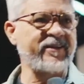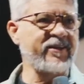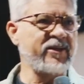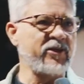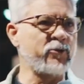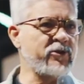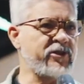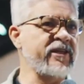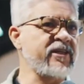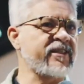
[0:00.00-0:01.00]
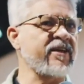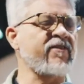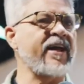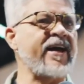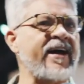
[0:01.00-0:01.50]
né? E um dia ele
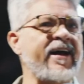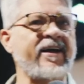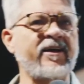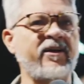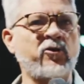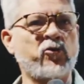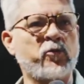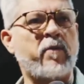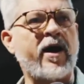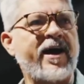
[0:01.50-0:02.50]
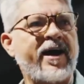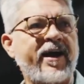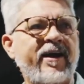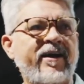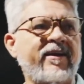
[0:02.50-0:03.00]
estava lá num
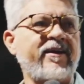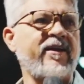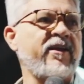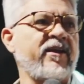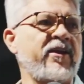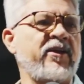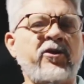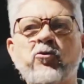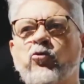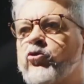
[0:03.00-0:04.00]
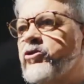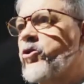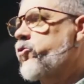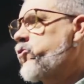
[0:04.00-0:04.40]
bar e um dos